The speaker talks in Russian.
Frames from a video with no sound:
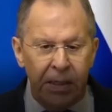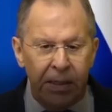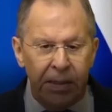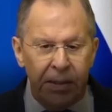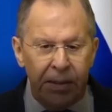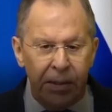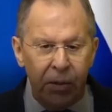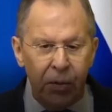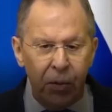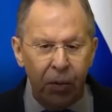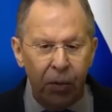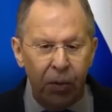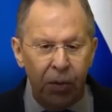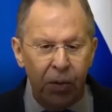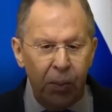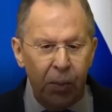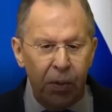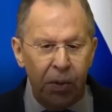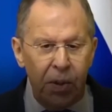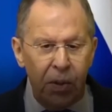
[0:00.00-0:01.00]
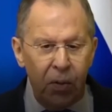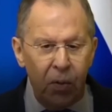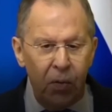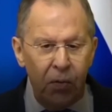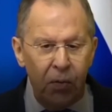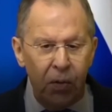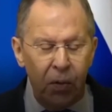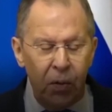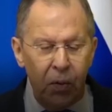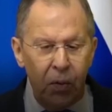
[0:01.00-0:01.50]
а такую
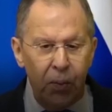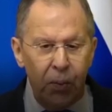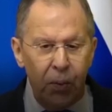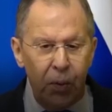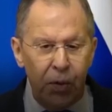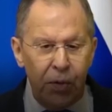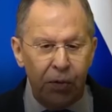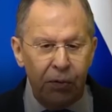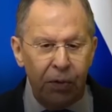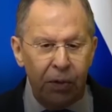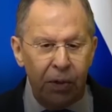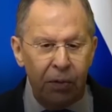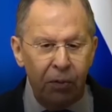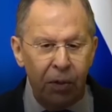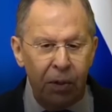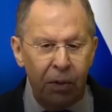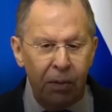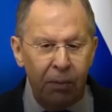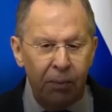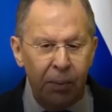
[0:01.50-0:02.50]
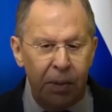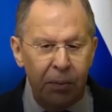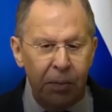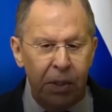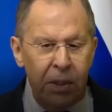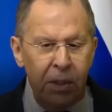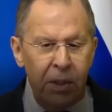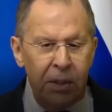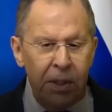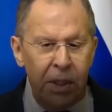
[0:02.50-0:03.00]
неподготовленную почву. Это вот
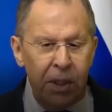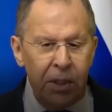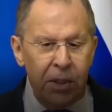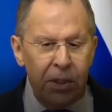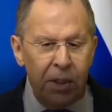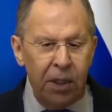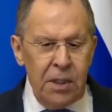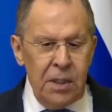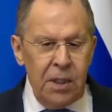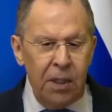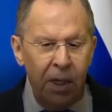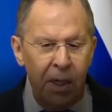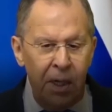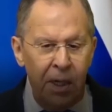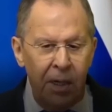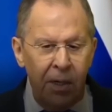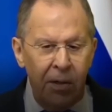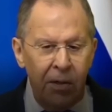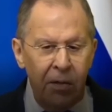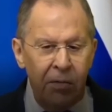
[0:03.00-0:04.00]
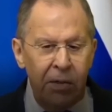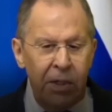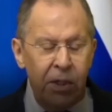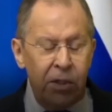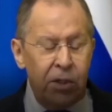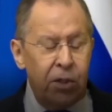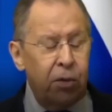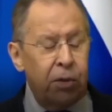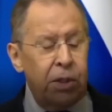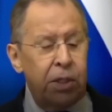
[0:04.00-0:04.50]
примерно так же, как
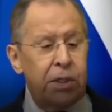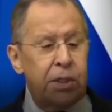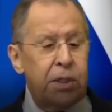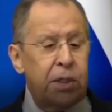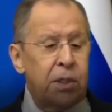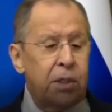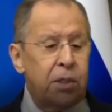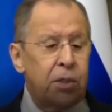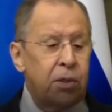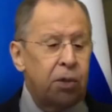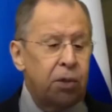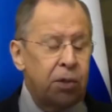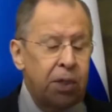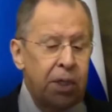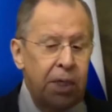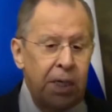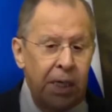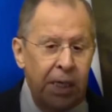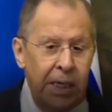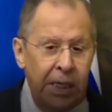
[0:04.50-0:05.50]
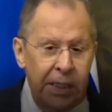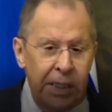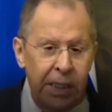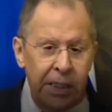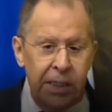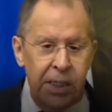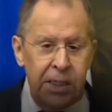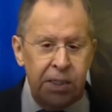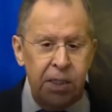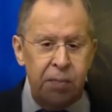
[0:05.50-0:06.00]
говорят, что Россия ждет,
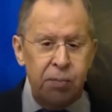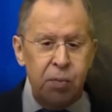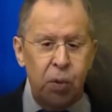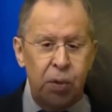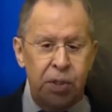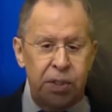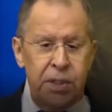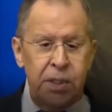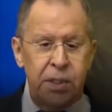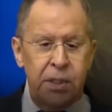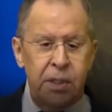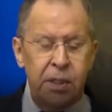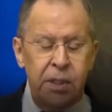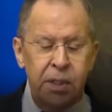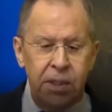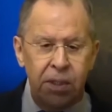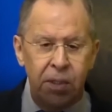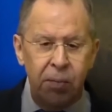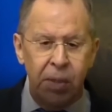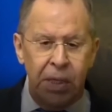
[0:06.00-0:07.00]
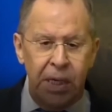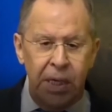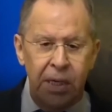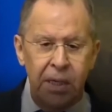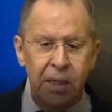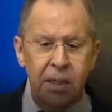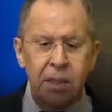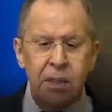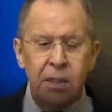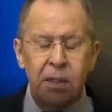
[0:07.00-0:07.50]
когда замерзнет
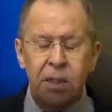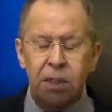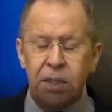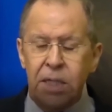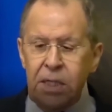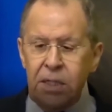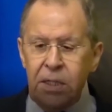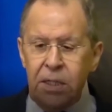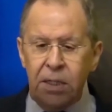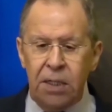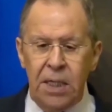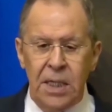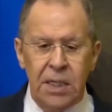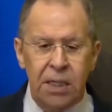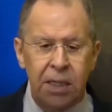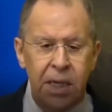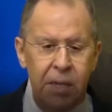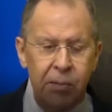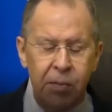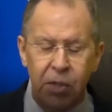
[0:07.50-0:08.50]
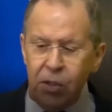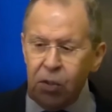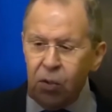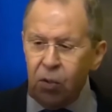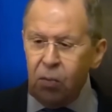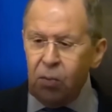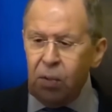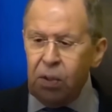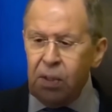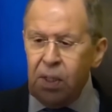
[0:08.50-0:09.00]
земля и станет как камень,
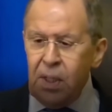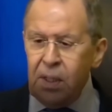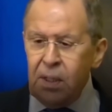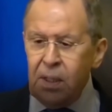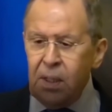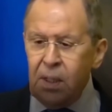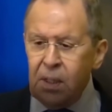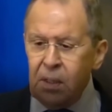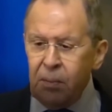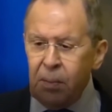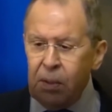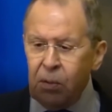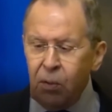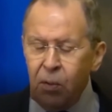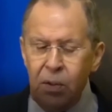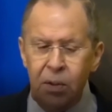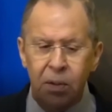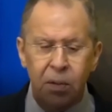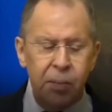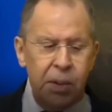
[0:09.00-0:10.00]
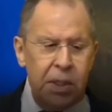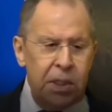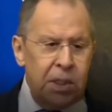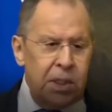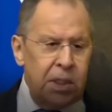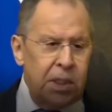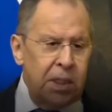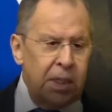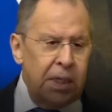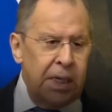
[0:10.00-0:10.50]
чтобы танки спокойно
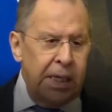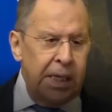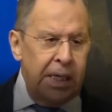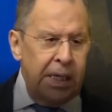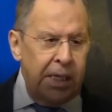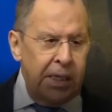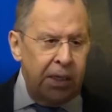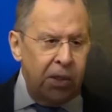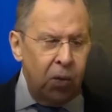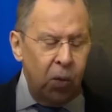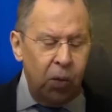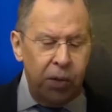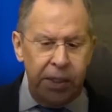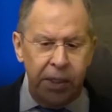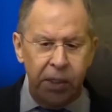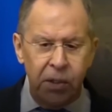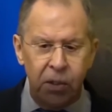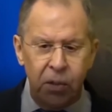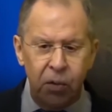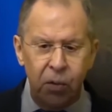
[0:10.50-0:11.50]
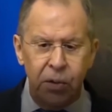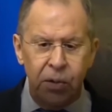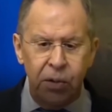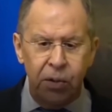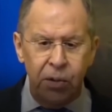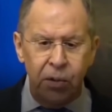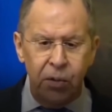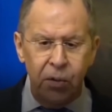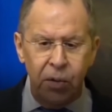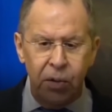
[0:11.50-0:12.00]
прошли на украинскую
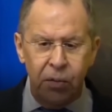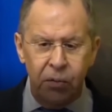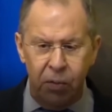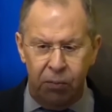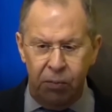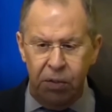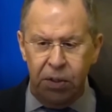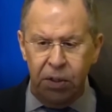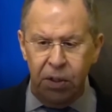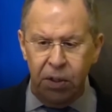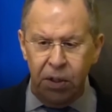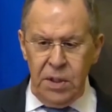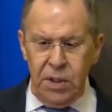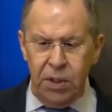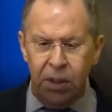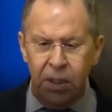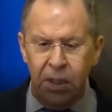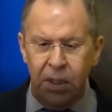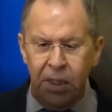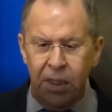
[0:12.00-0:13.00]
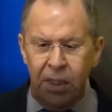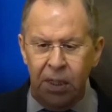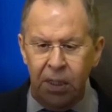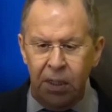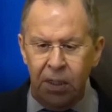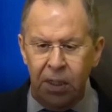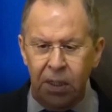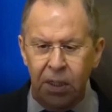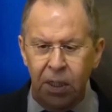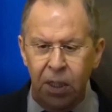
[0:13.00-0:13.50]
территорию. Вот, мне кажется,
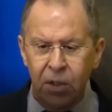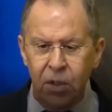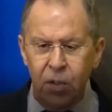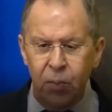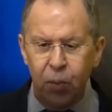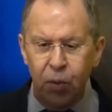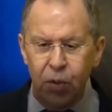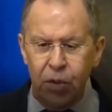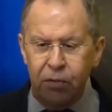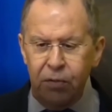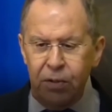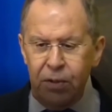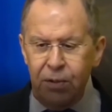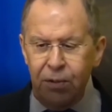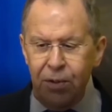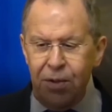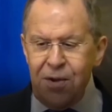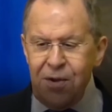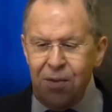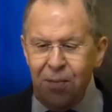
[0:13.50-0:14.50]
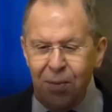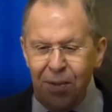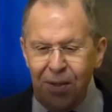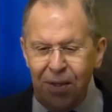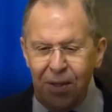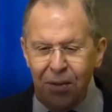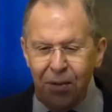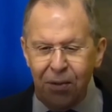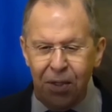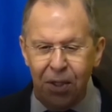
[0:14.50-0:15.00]
такая же почва сегодня
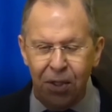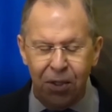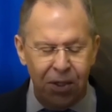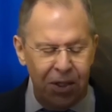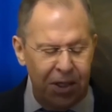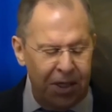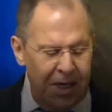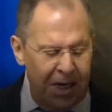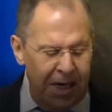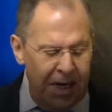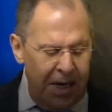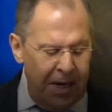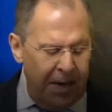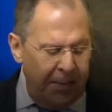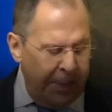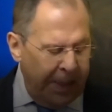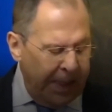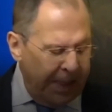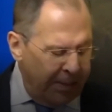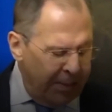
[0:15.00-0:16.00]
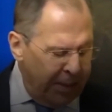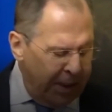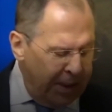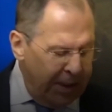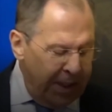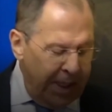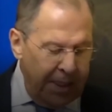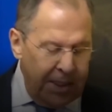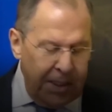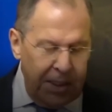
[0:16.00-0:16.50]
была у наших а,
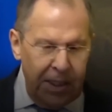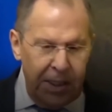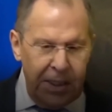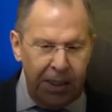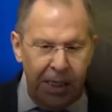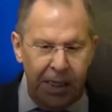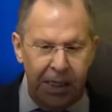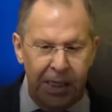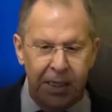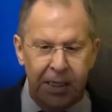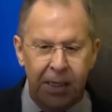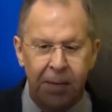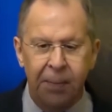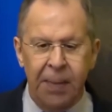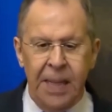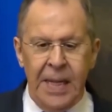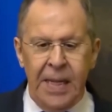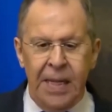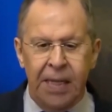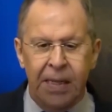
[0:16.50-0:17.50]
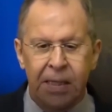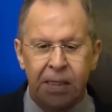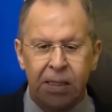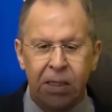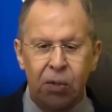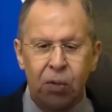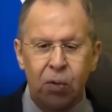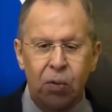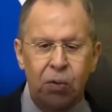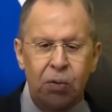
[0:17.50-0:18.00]
британских коллег, на
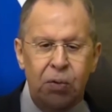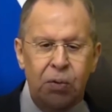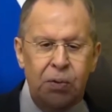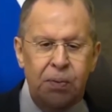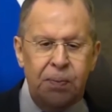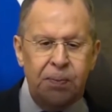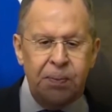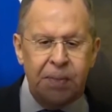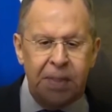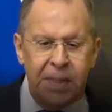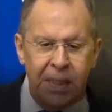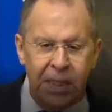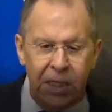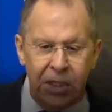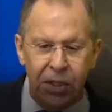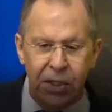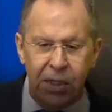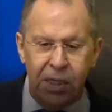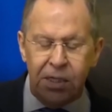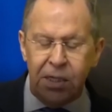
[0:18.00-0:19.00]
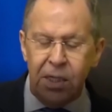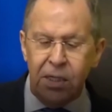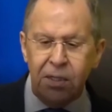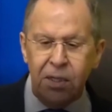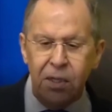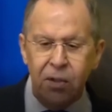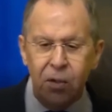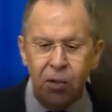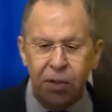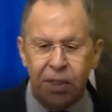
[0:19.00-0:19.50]
которую ложились,
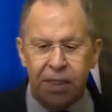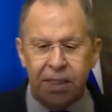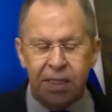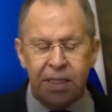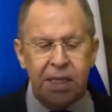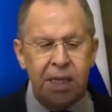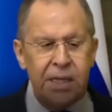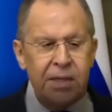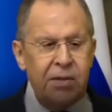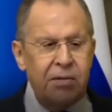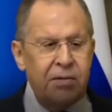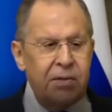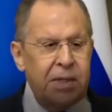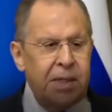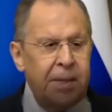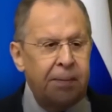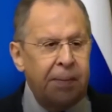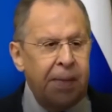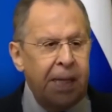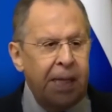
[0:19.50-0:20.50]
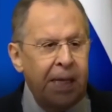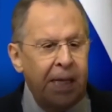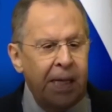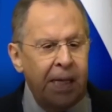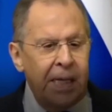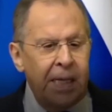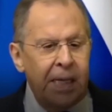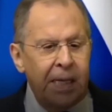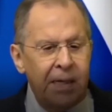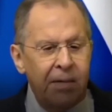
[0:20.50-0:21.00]
от которой отскакивали
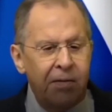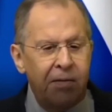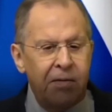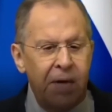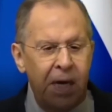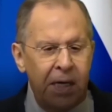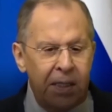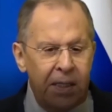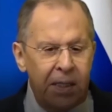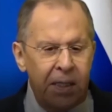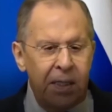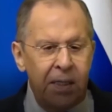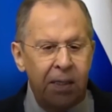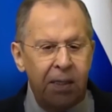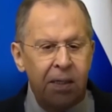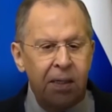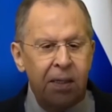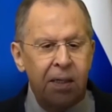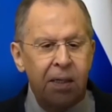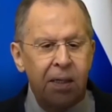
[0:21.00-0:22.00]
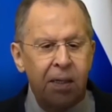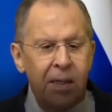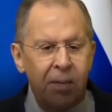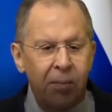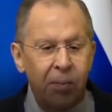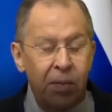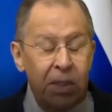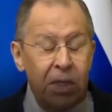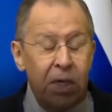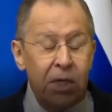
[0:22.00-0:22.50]
а, факты
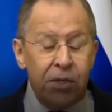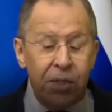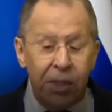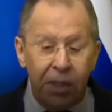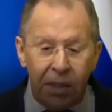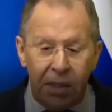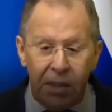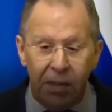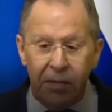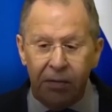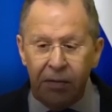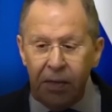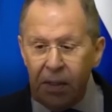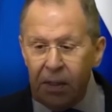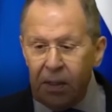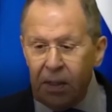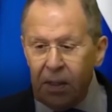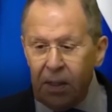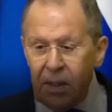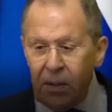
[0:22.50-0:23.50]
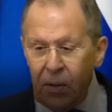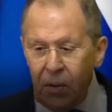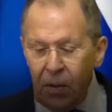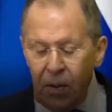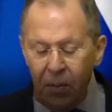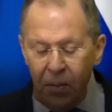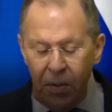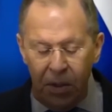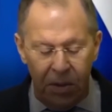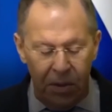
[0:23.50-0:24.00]
многочисленные факты,
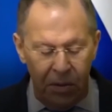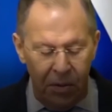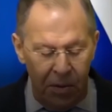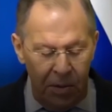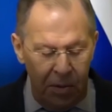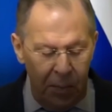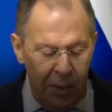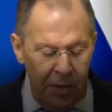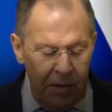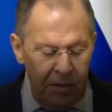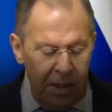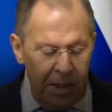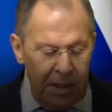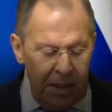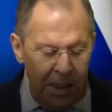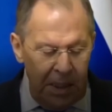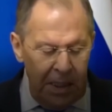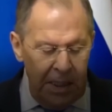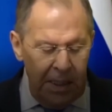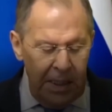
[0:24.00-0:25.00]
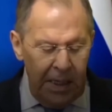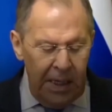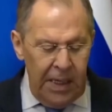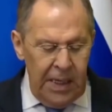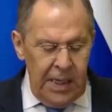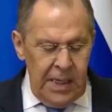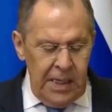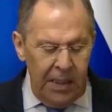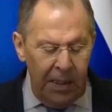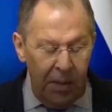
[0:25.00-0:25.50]
которые мы сегодня приводили,
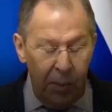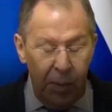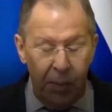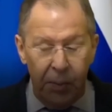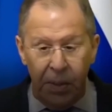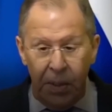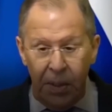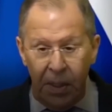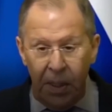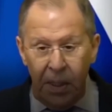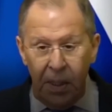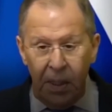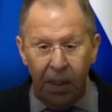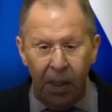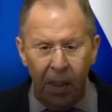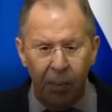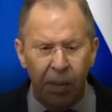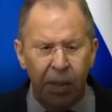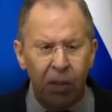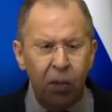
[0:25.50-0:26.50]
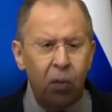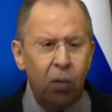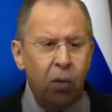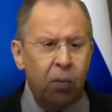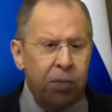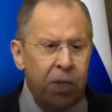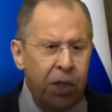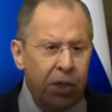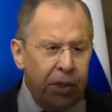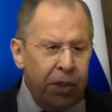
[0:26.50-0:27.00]
напоминая и о
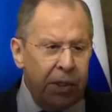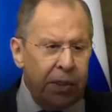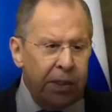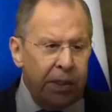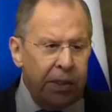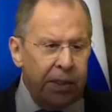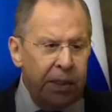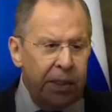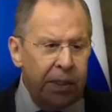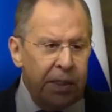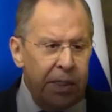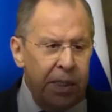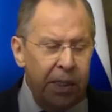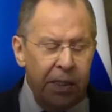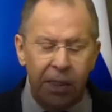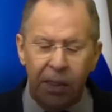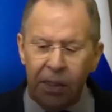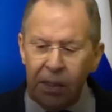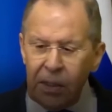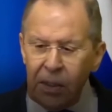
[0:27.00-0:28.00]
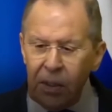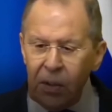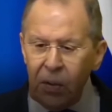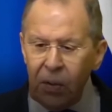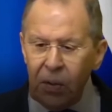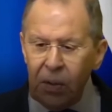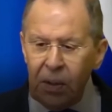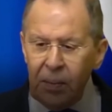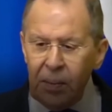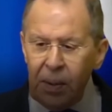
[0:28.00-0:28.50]
подробнейших разъяснениях,
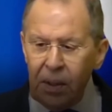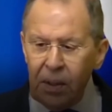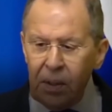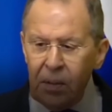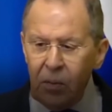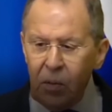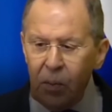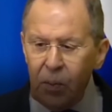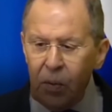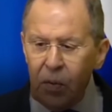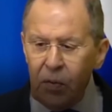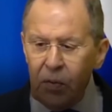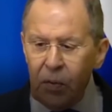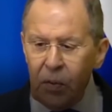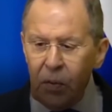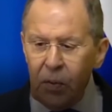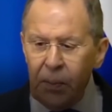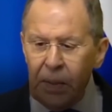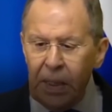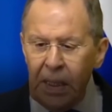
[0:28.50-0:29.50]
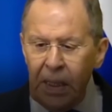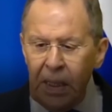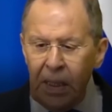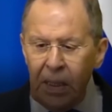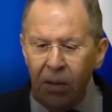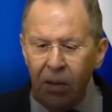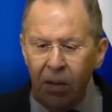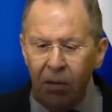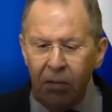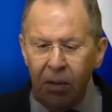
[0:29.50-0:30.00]
которые по этому поводу
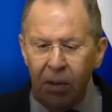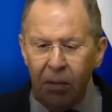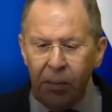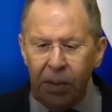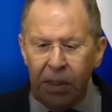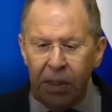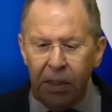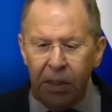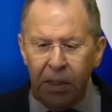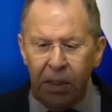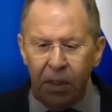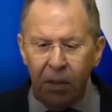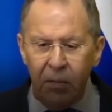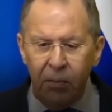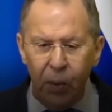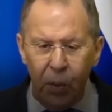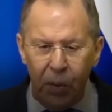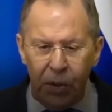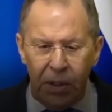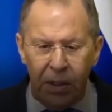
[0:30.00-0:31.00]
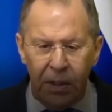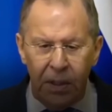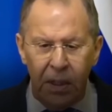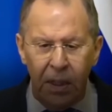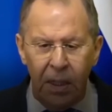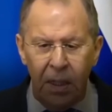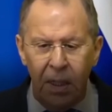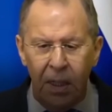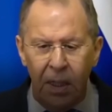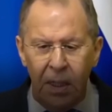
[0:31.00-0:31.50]
давал президент
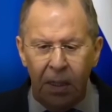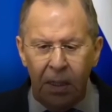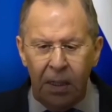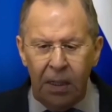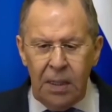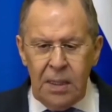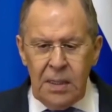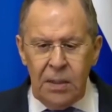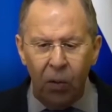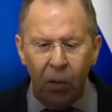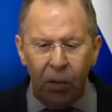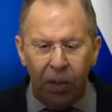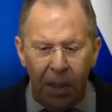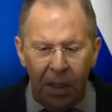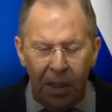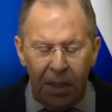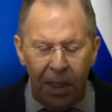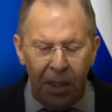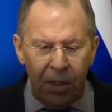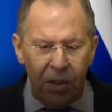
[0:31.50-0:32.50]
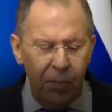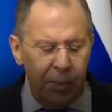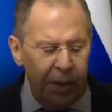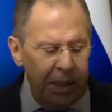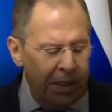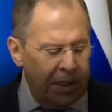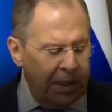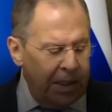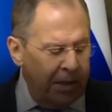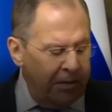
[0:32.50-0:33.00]
Путин, а, другие наши
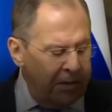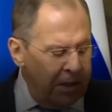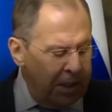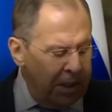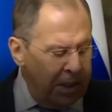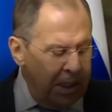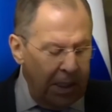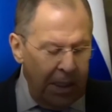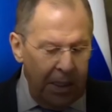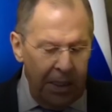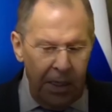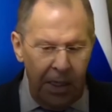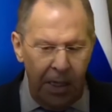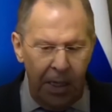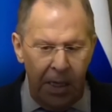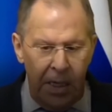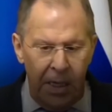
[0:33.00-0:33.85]
представители.